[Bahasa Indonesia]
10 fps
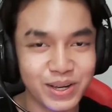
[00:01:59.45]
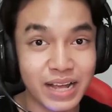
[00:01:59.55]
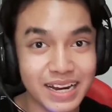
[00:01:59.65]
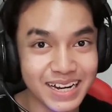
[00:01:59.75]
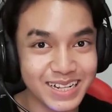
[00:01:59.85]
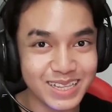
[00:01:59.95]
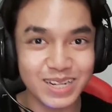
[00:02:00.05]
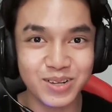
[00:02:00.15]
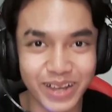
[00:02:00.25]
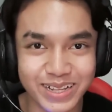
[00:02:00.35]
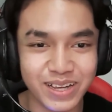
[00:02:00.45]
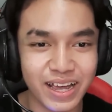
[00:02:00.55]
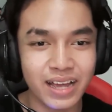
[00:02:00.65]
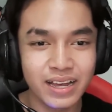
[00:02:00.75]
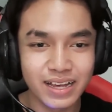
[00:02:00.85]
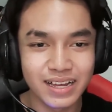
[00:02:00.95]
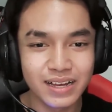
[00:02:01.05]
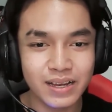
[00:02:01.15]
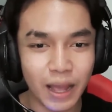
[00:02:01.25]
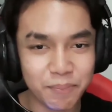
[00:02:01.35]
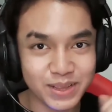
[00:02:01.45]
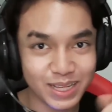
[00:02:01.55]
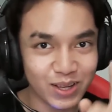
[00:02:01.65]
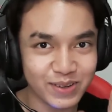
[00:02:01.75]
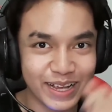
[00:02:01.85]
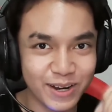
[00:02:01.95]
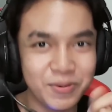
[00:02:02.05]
kalian editin gua ya cah ya upload tiktok jangan lupa